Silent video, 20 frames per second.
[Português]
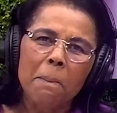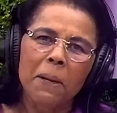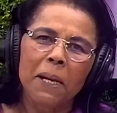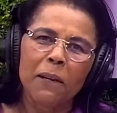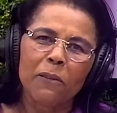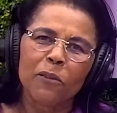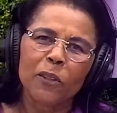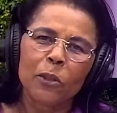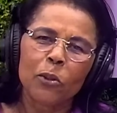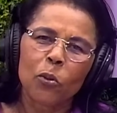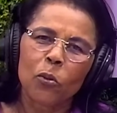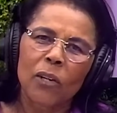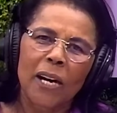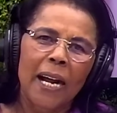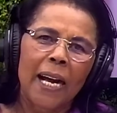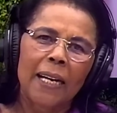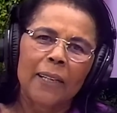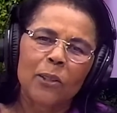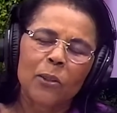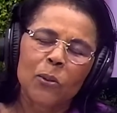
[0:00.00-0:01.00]

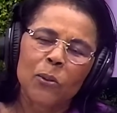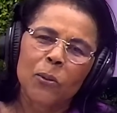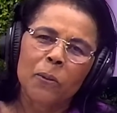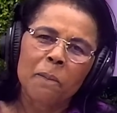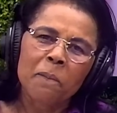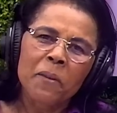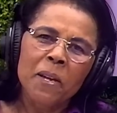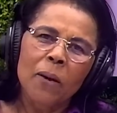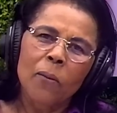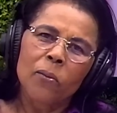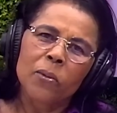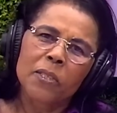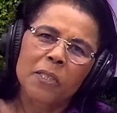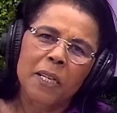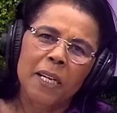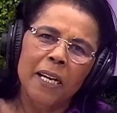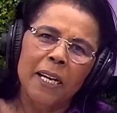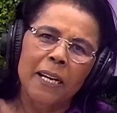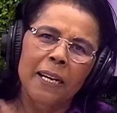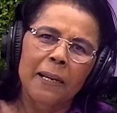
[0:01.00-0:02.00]
Bem-aventurado os
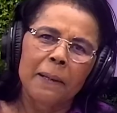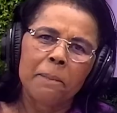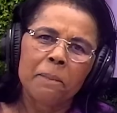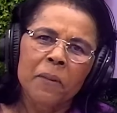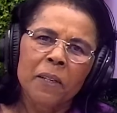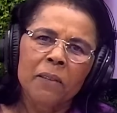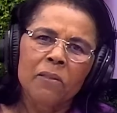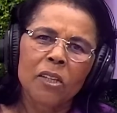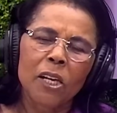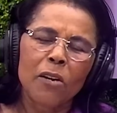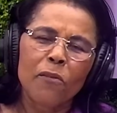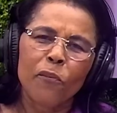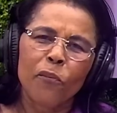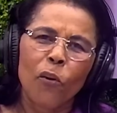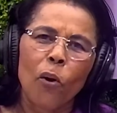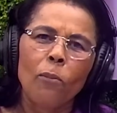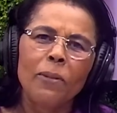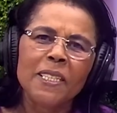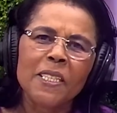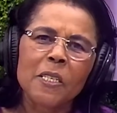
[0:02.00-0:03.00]
que têm
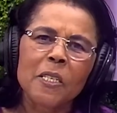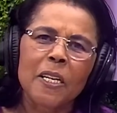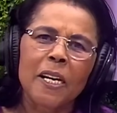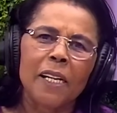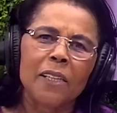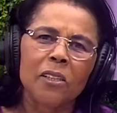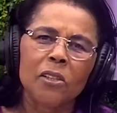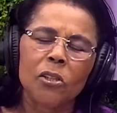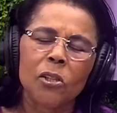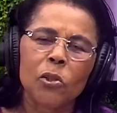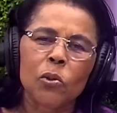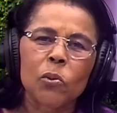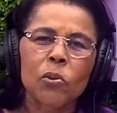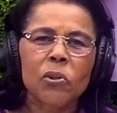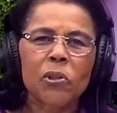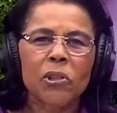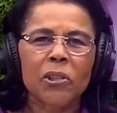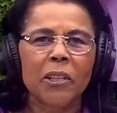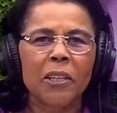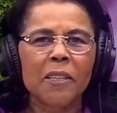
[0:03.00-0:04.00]
fome e sede de
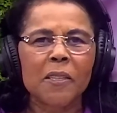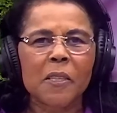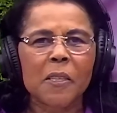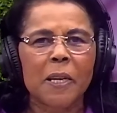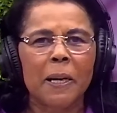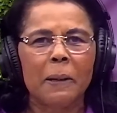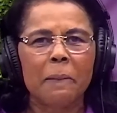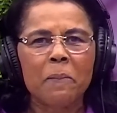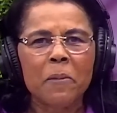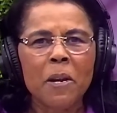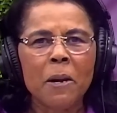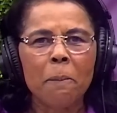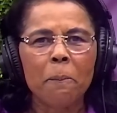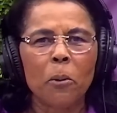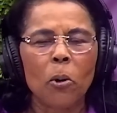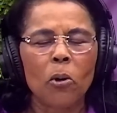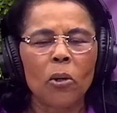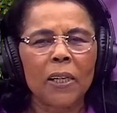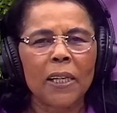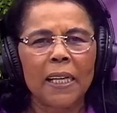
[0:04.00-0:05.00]
justiça,
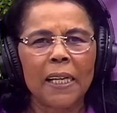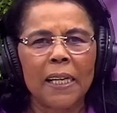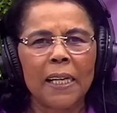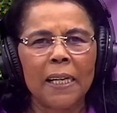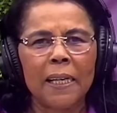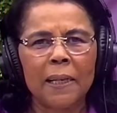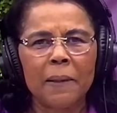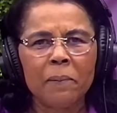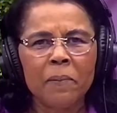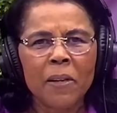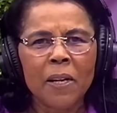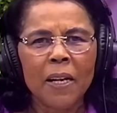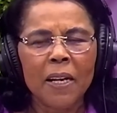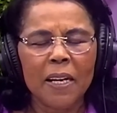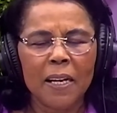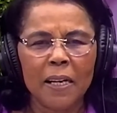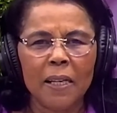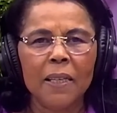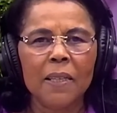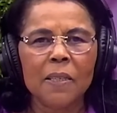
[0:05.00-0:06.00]
porque
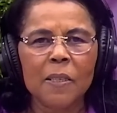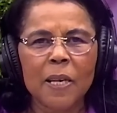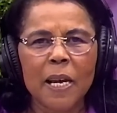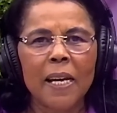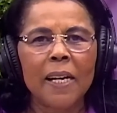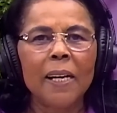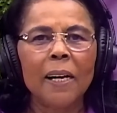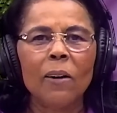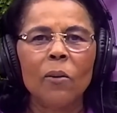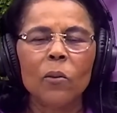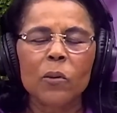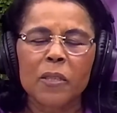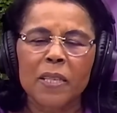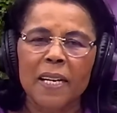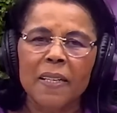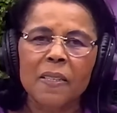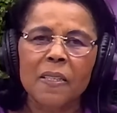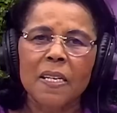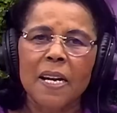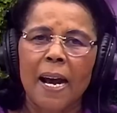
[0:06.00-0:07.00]
eles serão
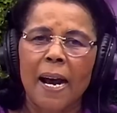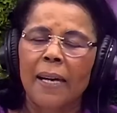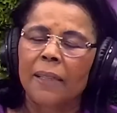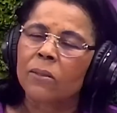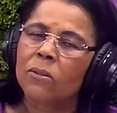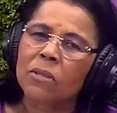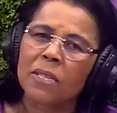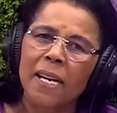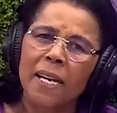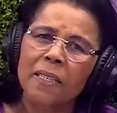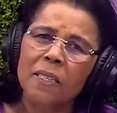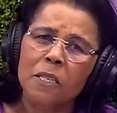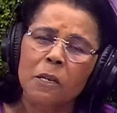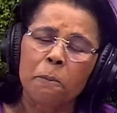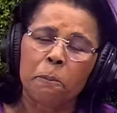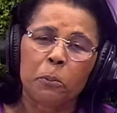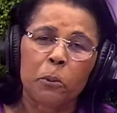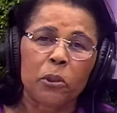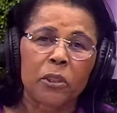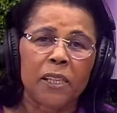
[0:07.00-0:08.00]
saciados. E
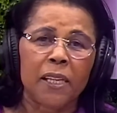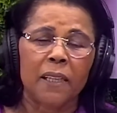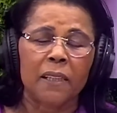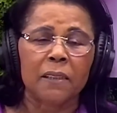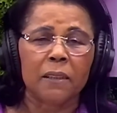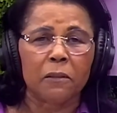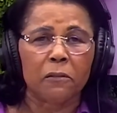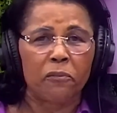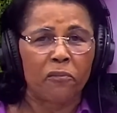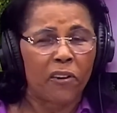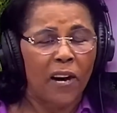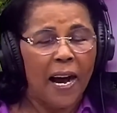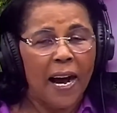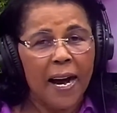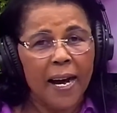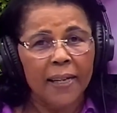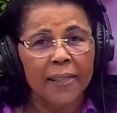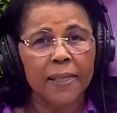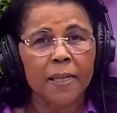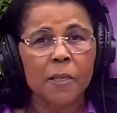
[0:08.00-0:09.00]
assim por diante,
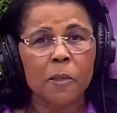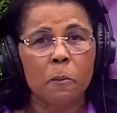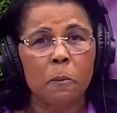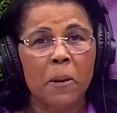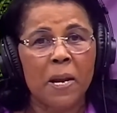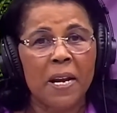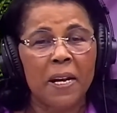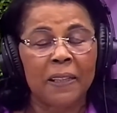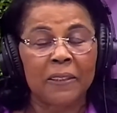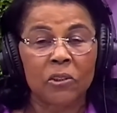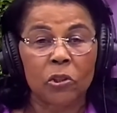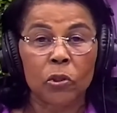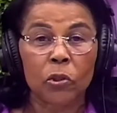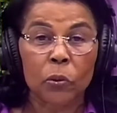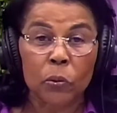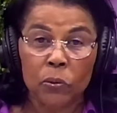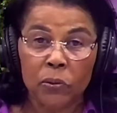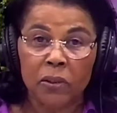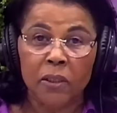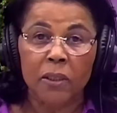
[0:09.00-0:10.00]
várias
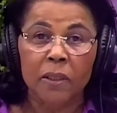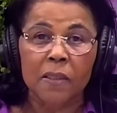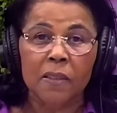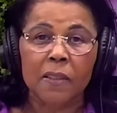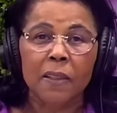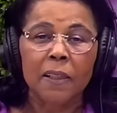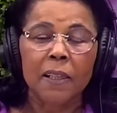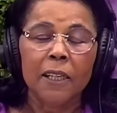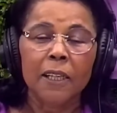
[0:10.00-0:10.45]
beatitudes